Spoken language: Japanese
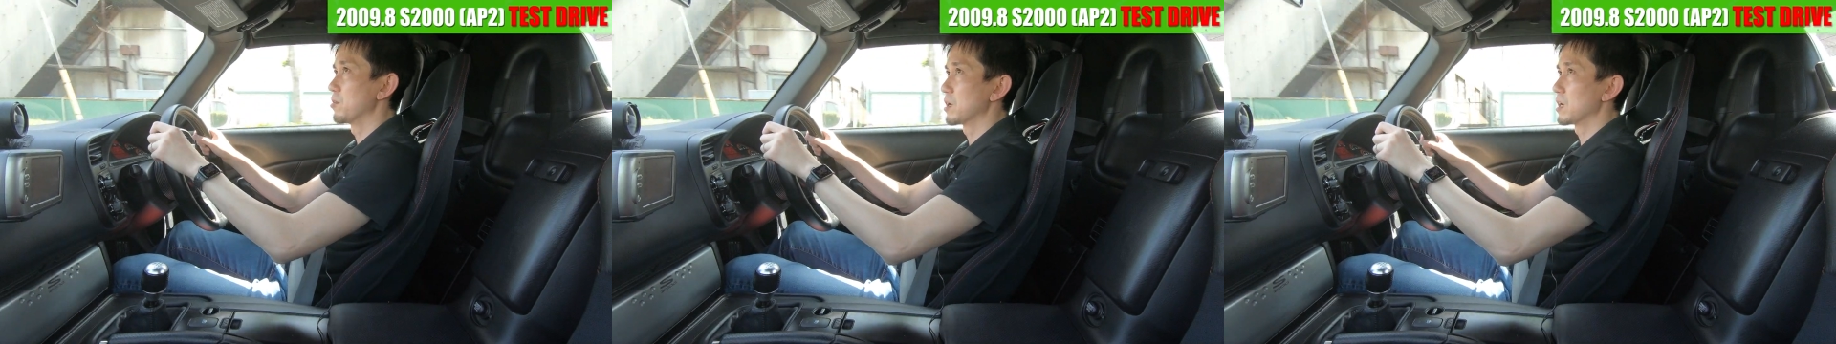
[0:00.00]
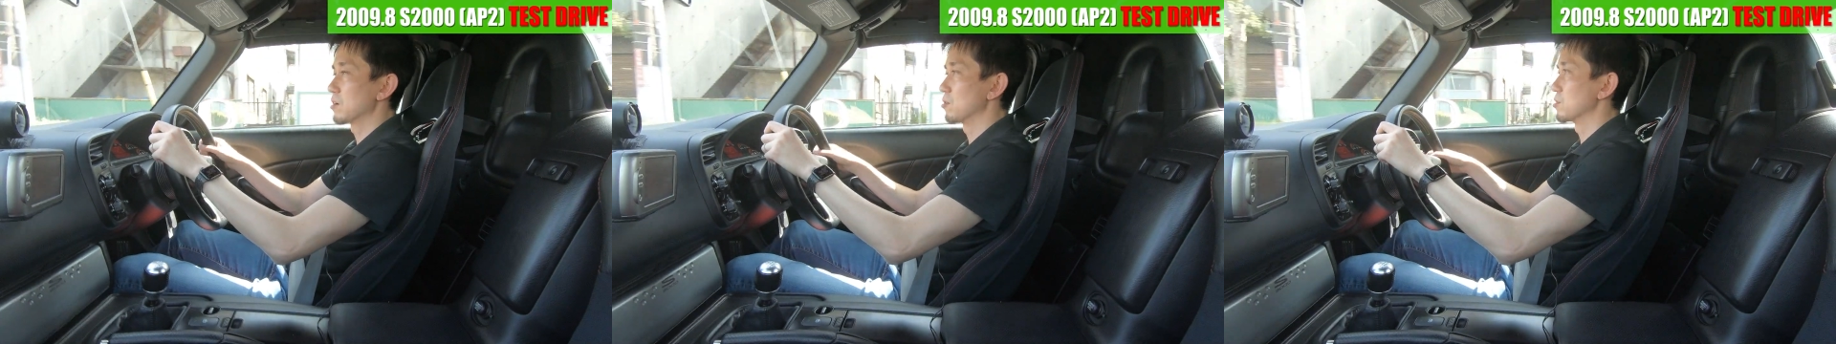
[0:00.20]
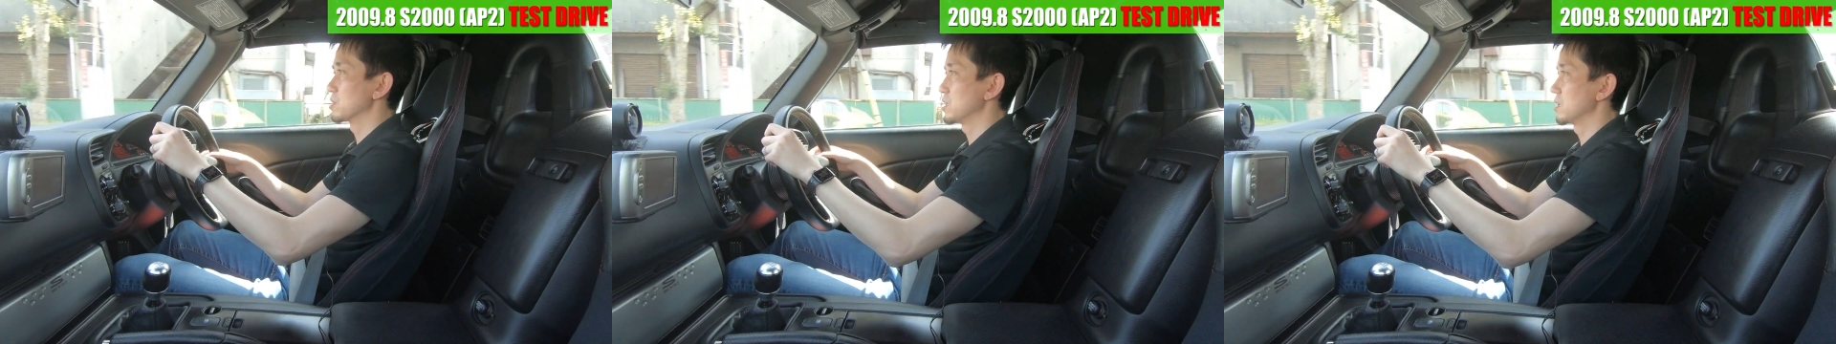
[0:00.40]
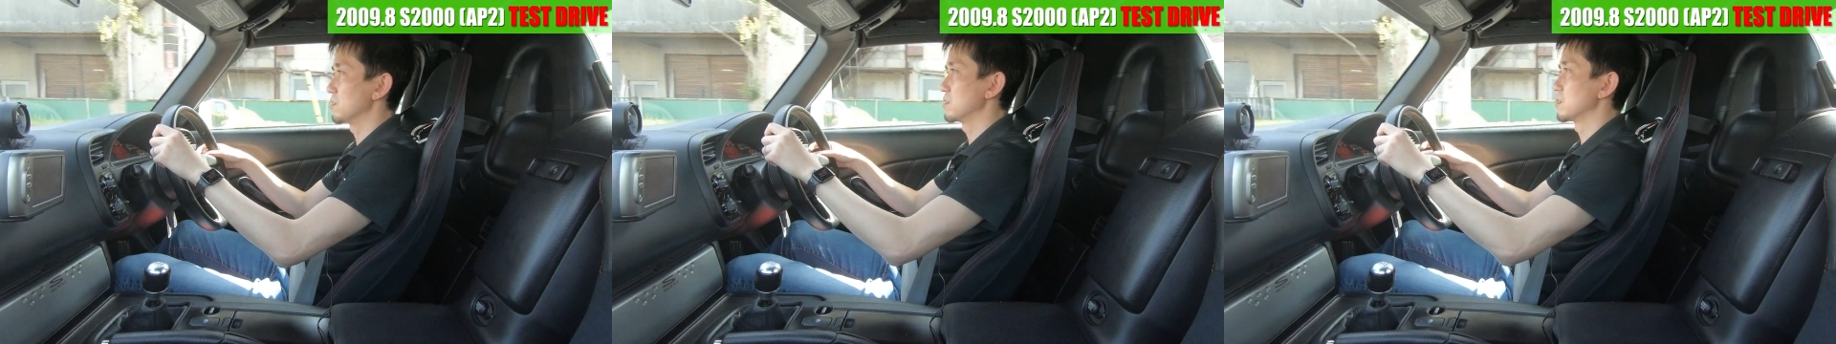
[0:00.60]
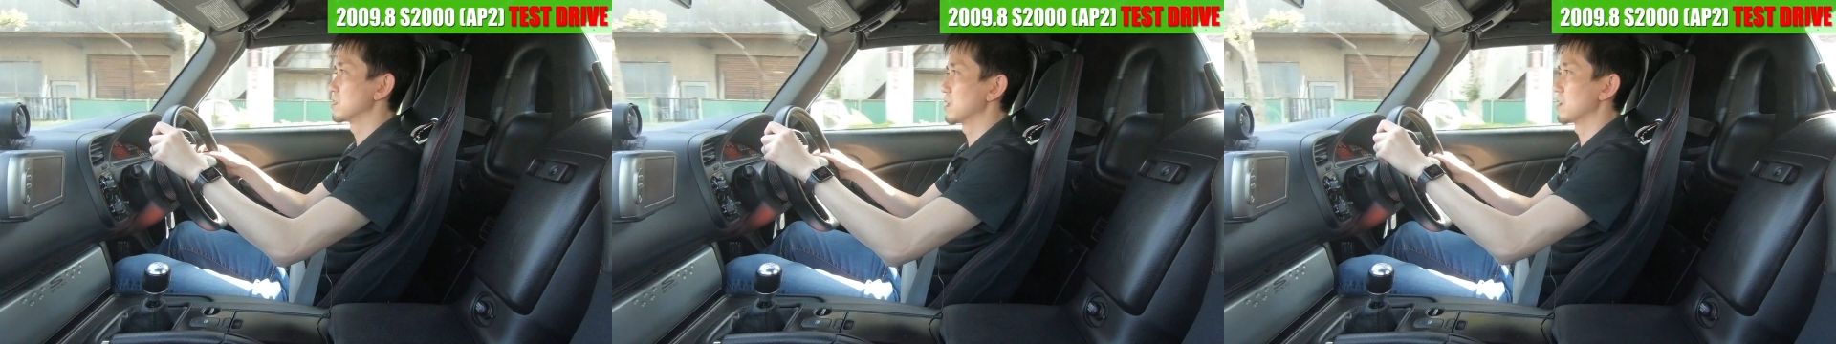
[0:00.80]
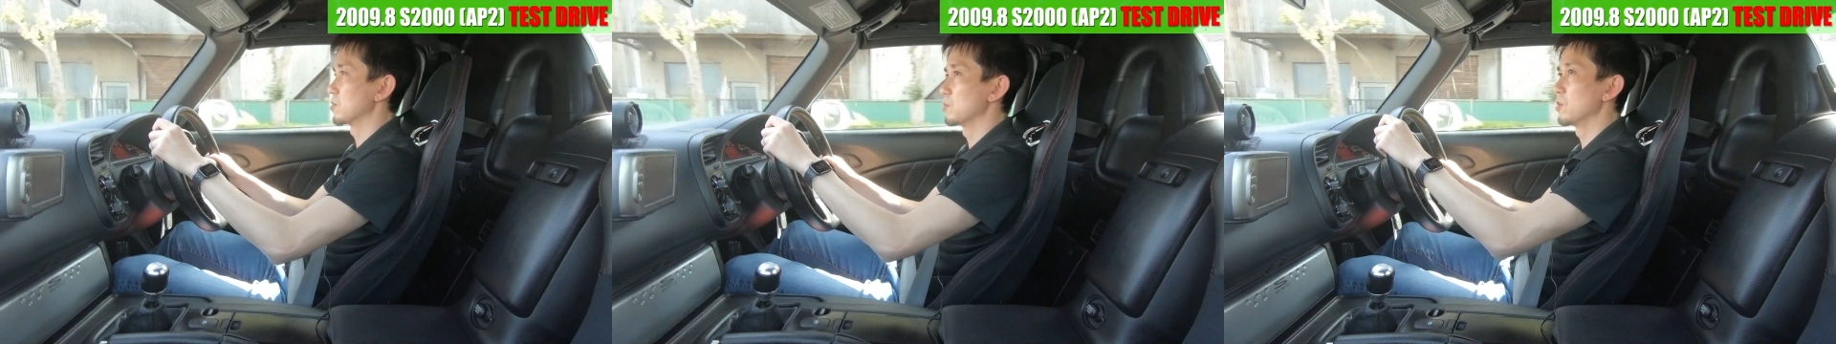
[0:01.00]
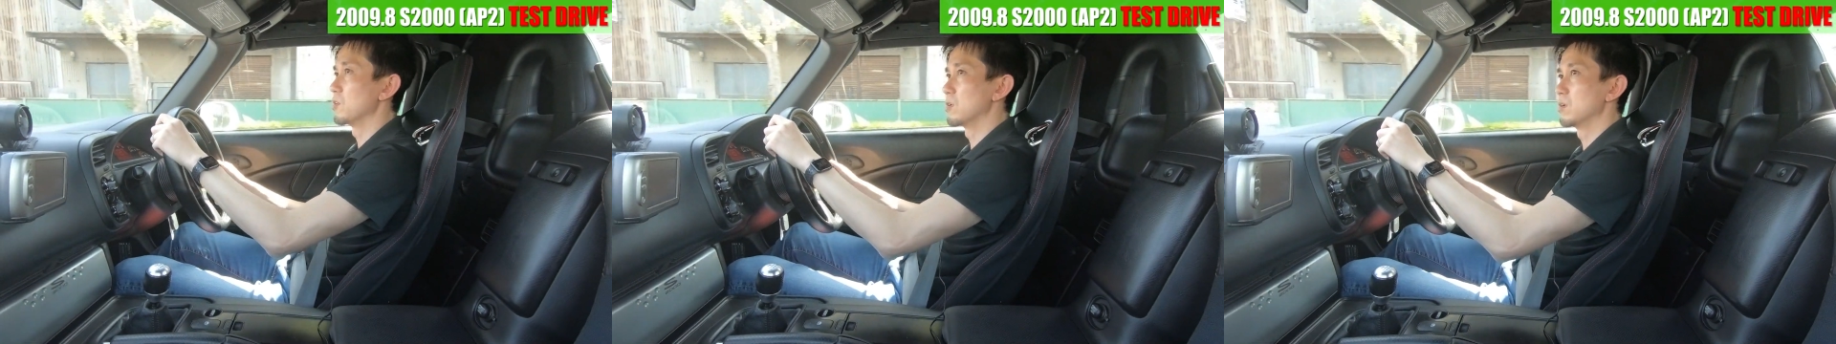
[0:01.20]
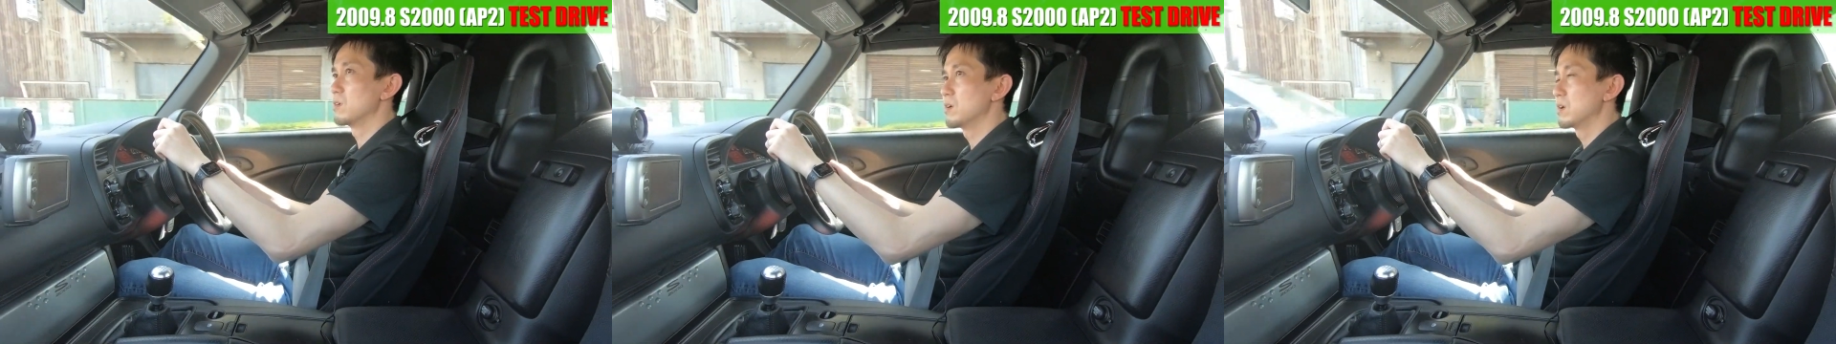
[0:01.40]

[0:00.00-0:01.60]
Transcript: 音がこうしてるんですけども、